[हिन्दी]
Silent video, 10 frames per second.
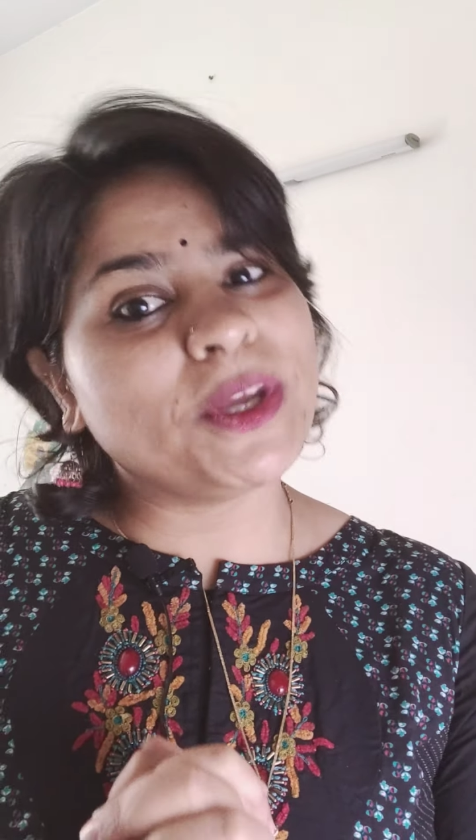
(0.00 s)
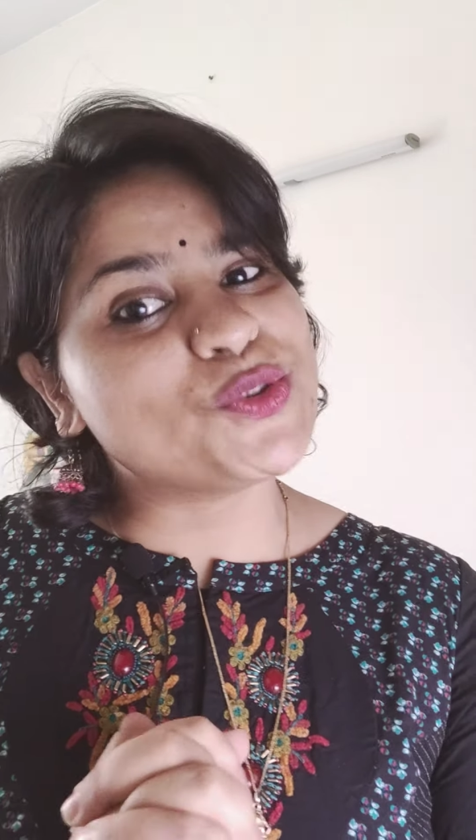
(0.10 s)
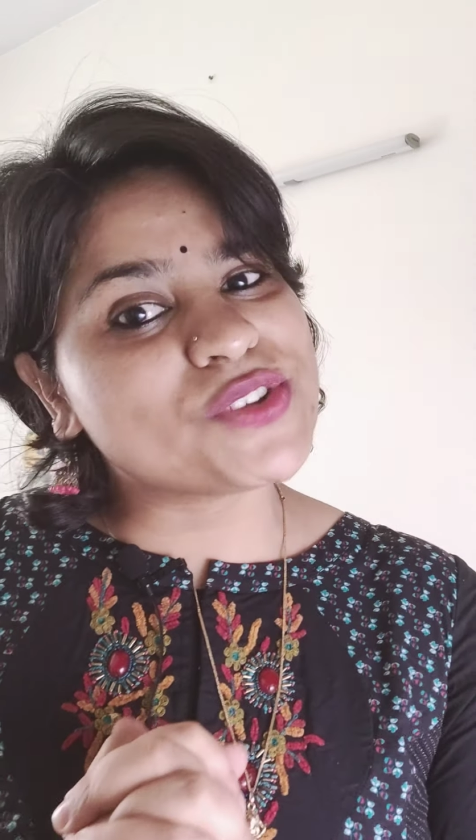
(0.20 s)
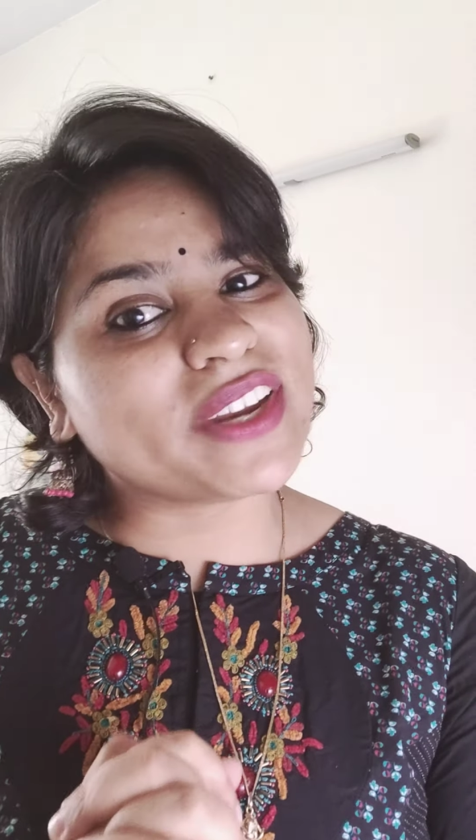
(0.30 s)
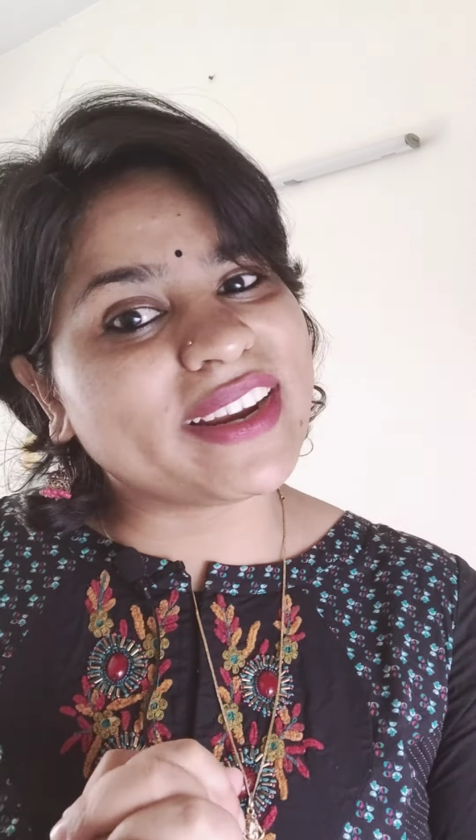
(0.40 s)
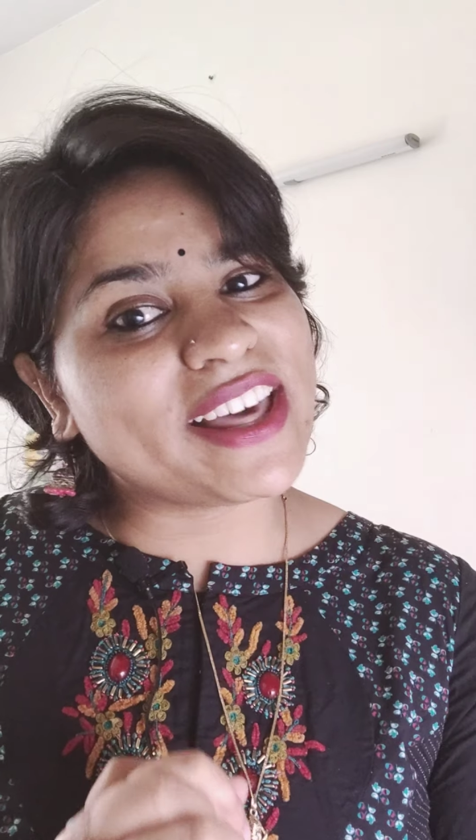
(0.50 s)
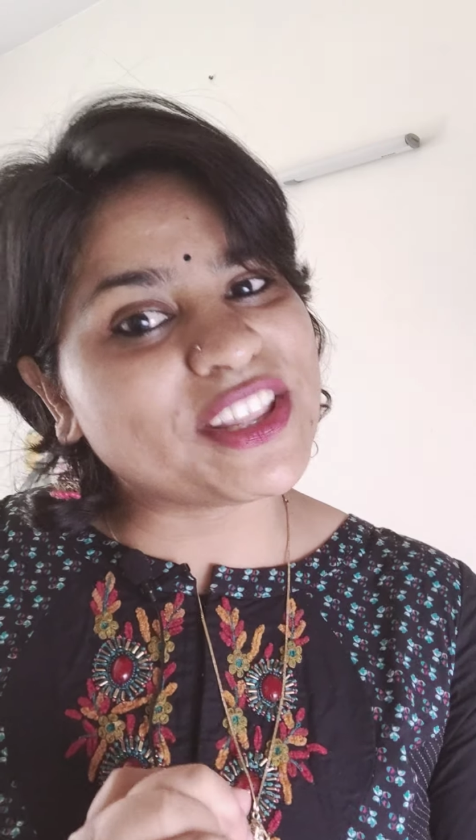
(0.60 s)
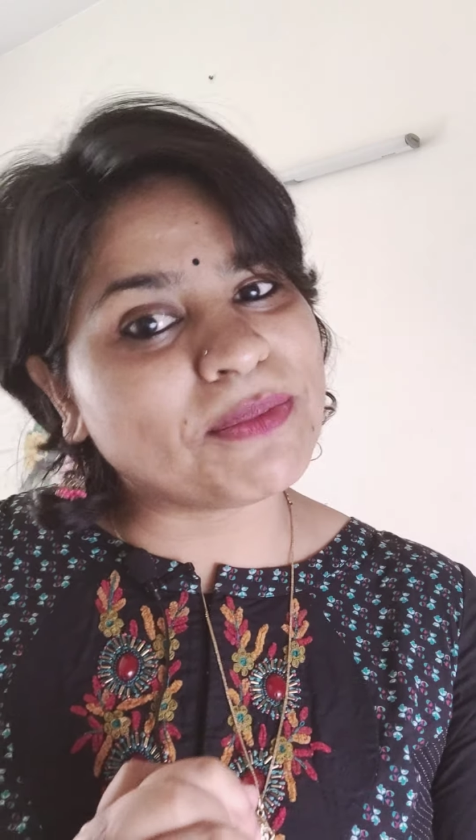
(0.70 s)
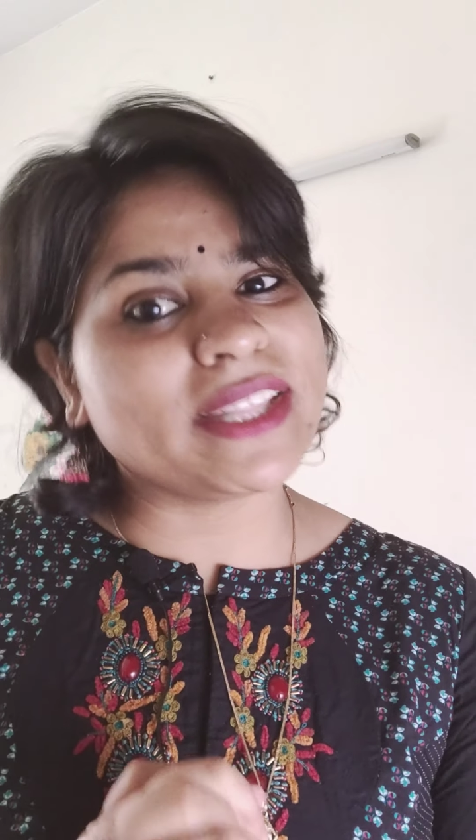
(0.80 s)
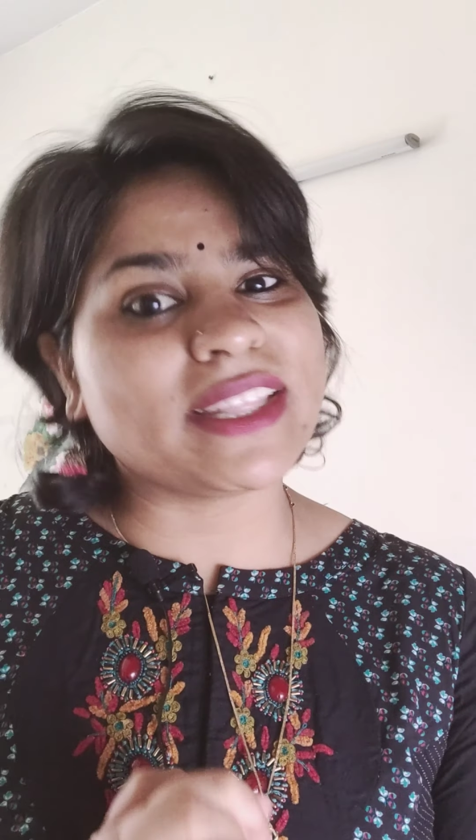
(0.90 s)
में दूसरी
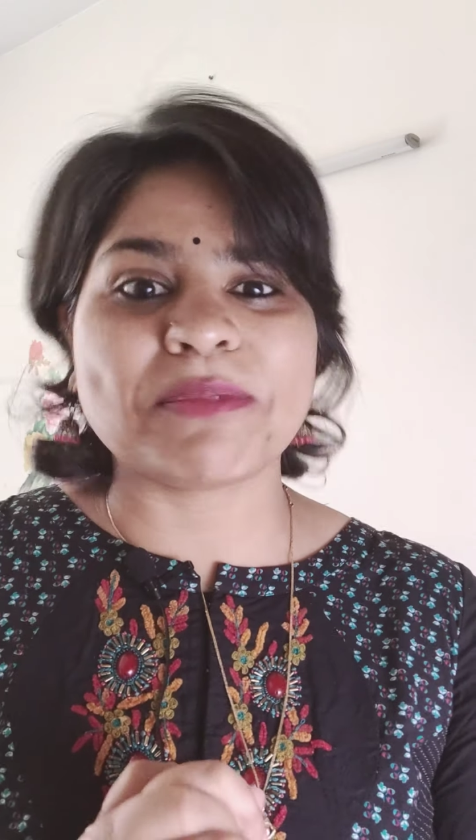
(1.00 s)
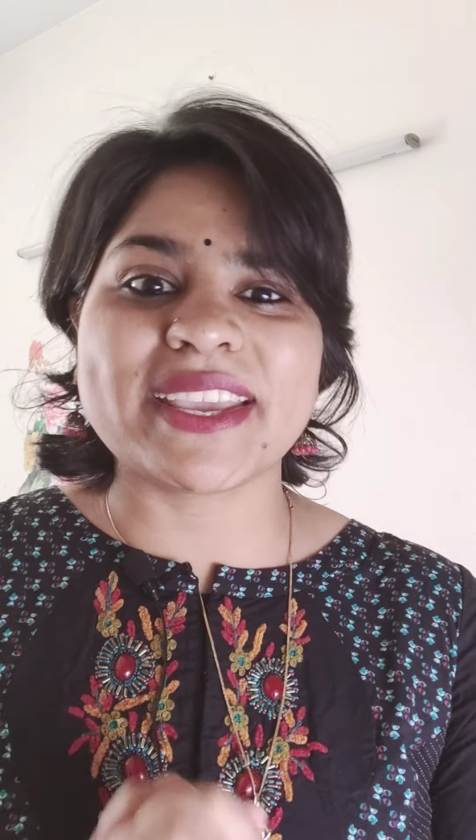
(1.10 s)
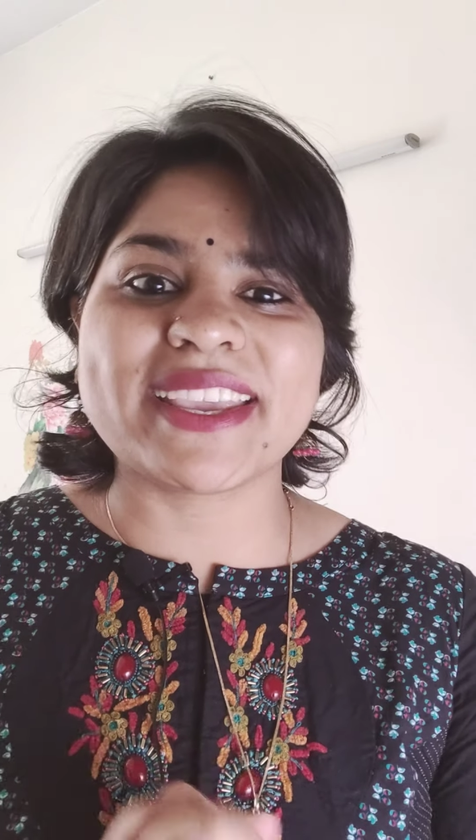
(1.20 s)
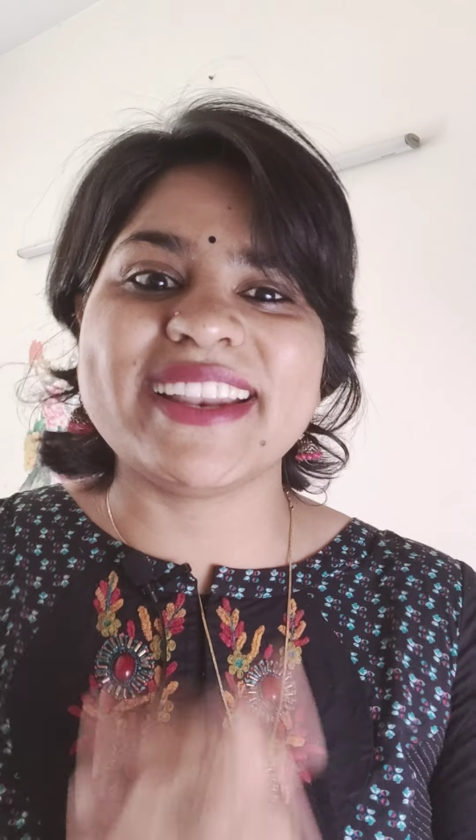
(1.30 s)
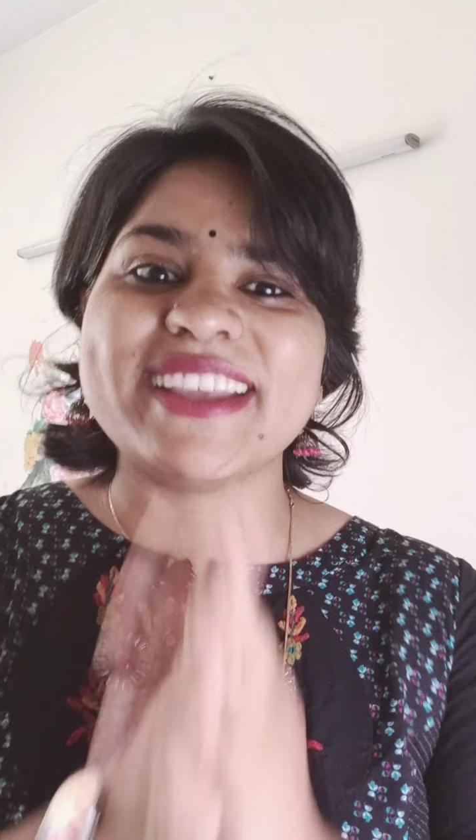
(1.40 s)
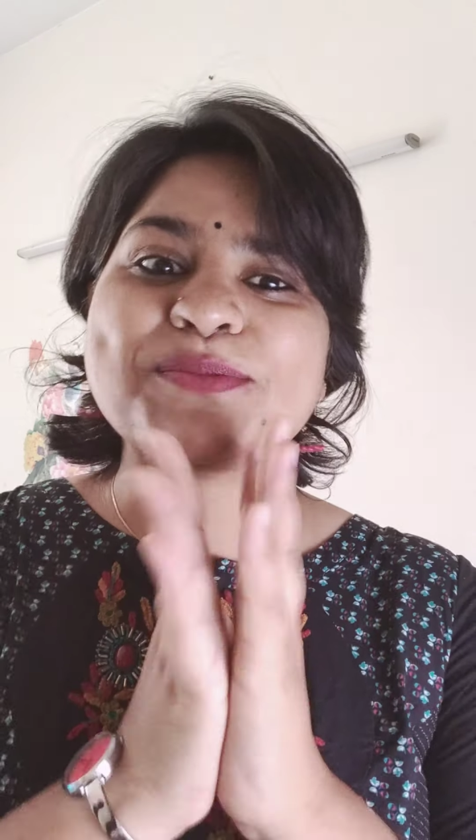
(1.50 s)
क्लास में तब तक के लिए